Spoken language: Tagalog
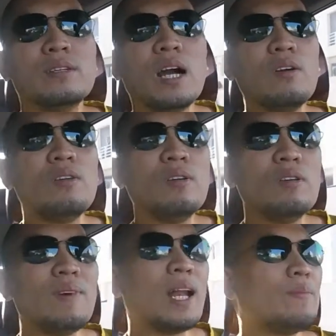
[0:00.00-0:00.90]
ako
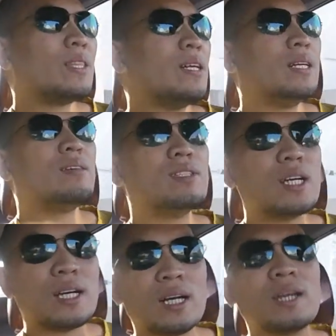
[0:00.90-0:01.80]
malapit na dito
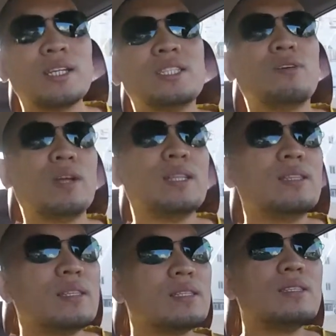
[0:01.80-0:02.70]
sa restaurant.
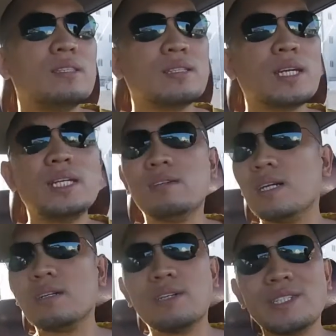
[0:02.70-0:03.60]
Ngayon,
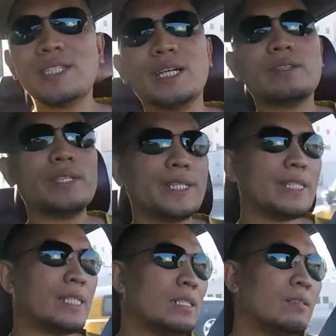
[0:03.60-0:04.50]
nag-order ako ng